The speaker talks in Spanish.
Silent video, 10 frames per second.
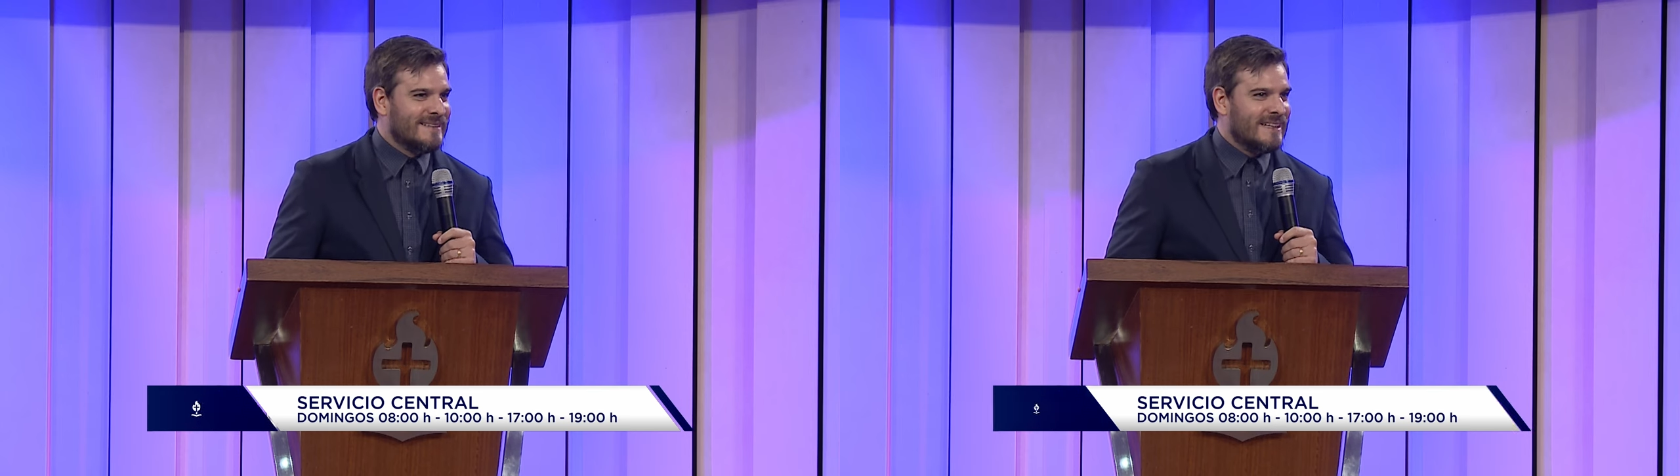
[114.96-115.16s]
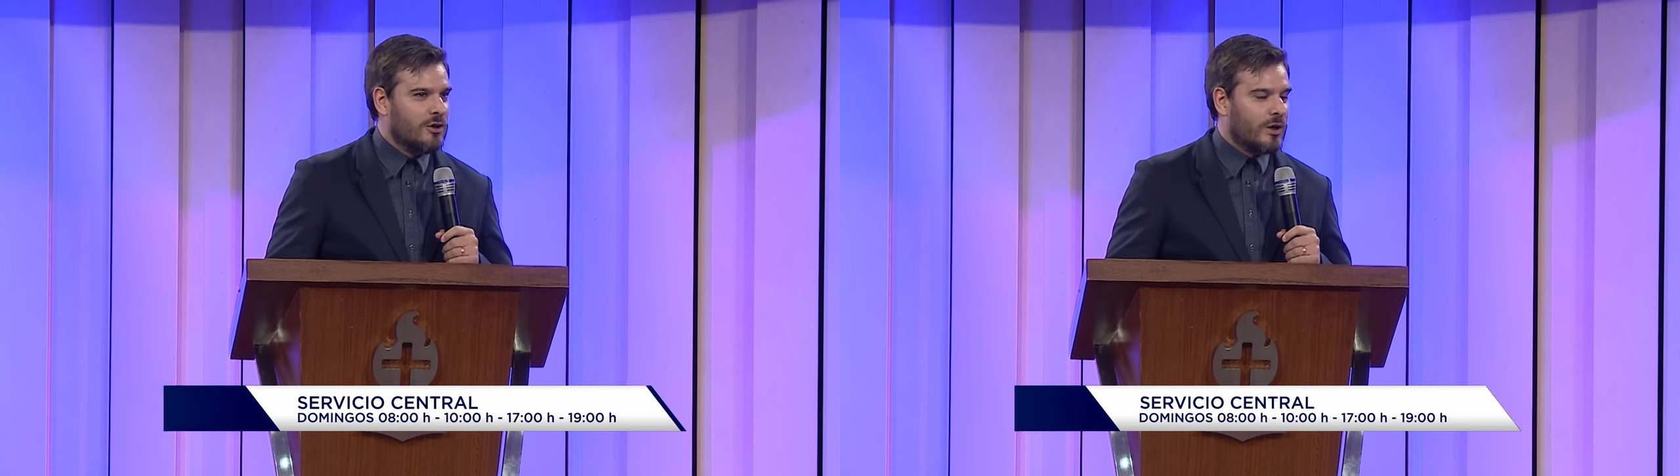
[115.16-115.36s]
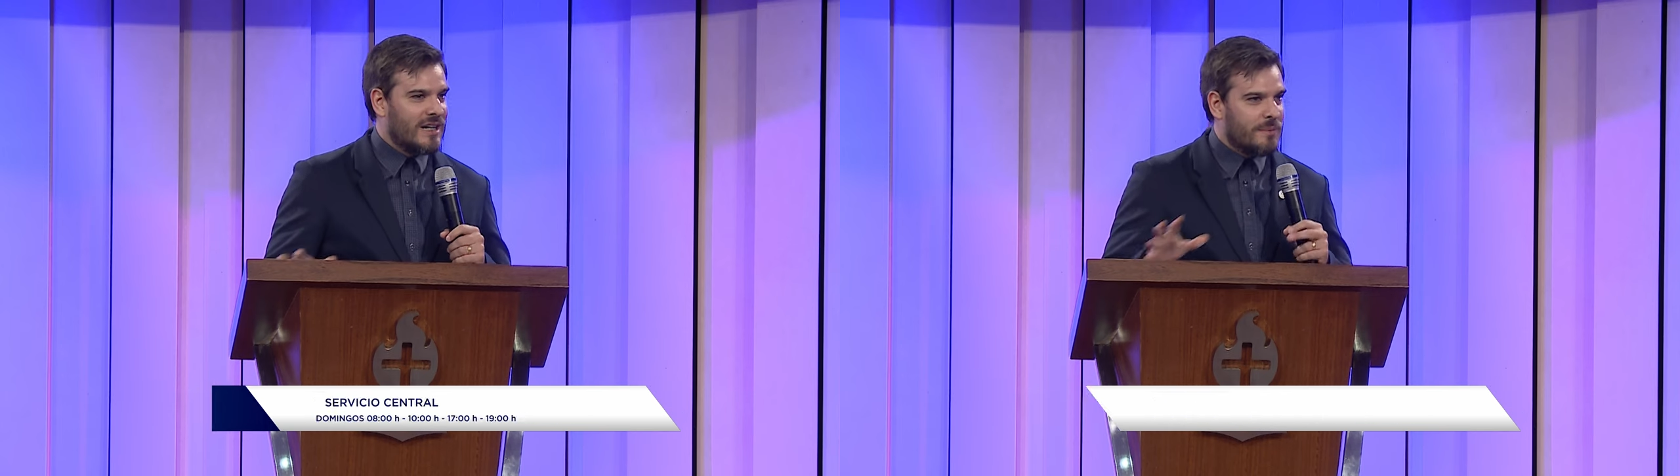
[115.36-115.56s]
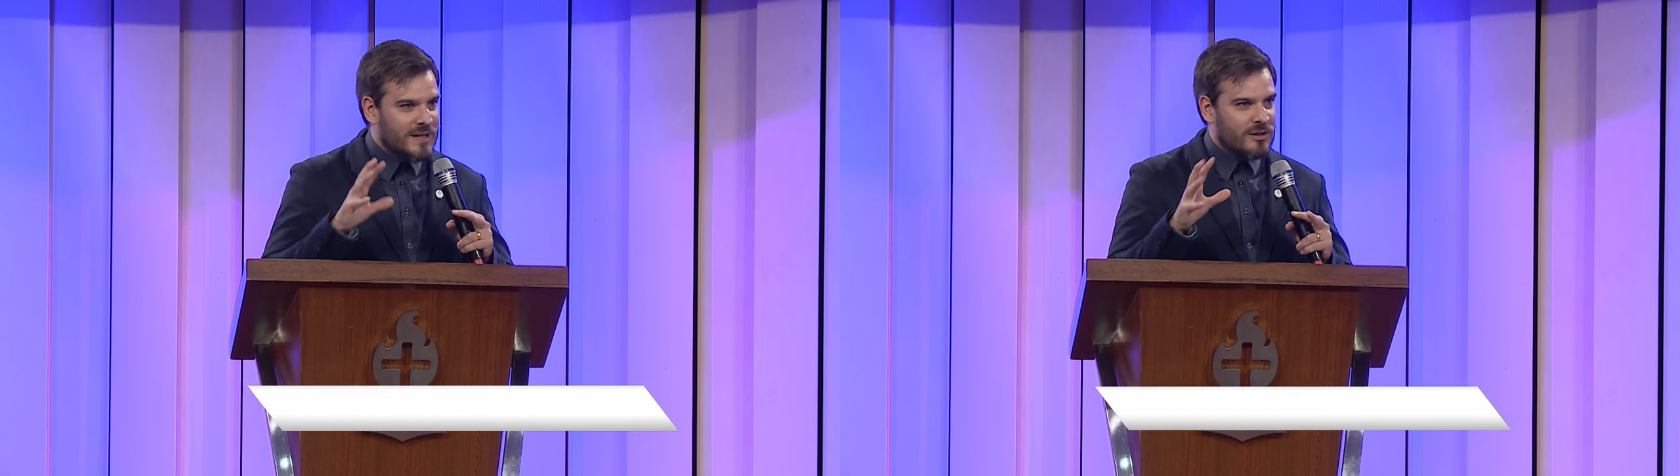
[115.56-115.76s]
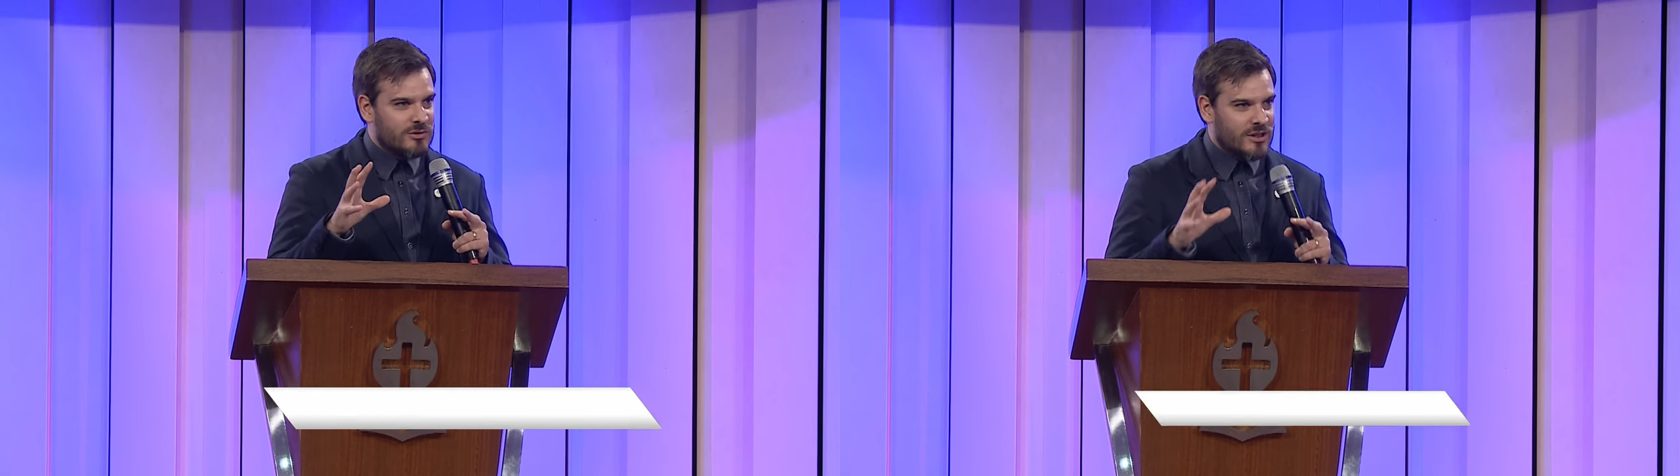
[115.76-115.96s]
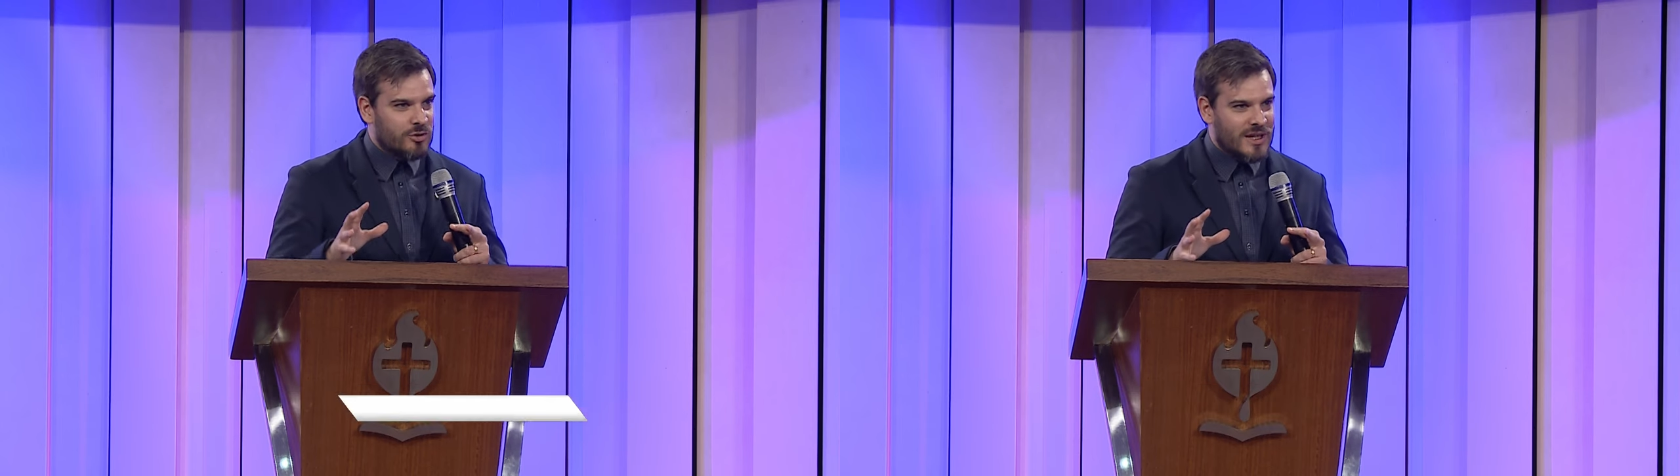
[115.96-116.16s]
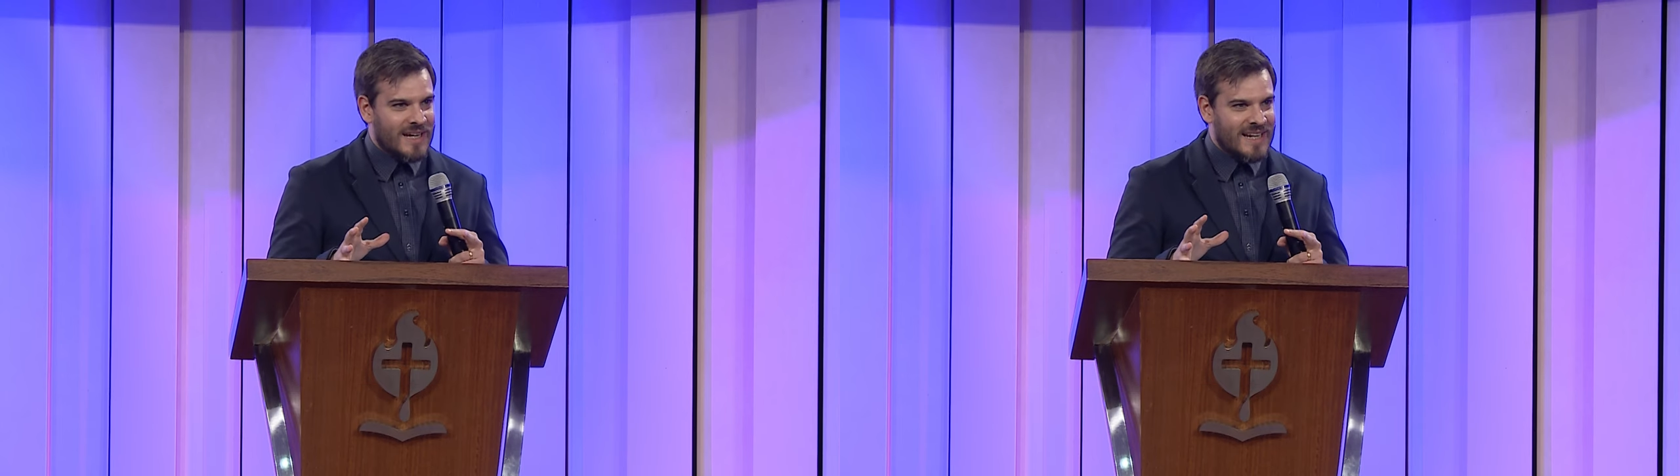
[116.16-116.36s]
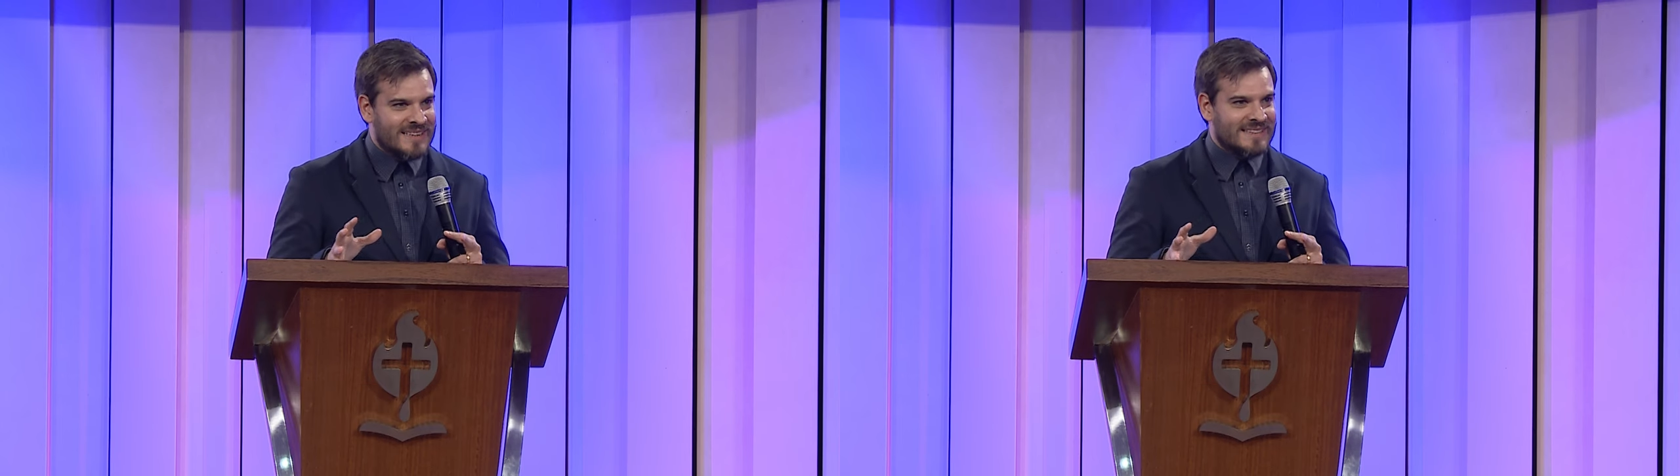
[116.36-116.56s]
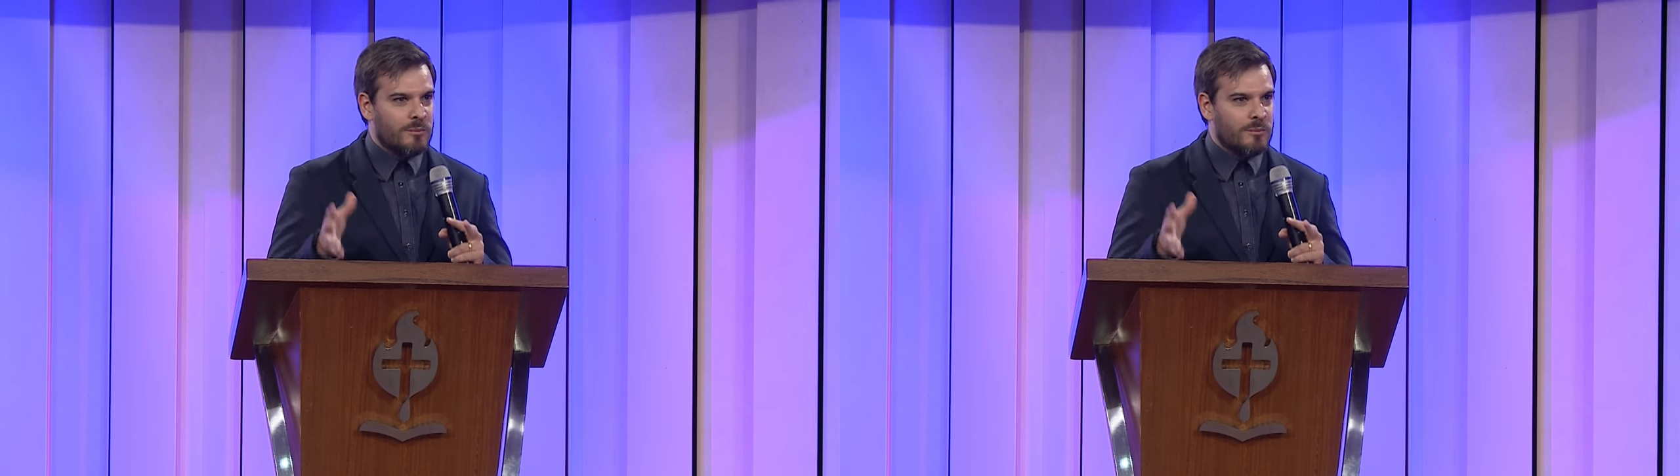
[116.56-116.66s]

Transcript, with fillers: Y lo que el Espíritu Santo quiere es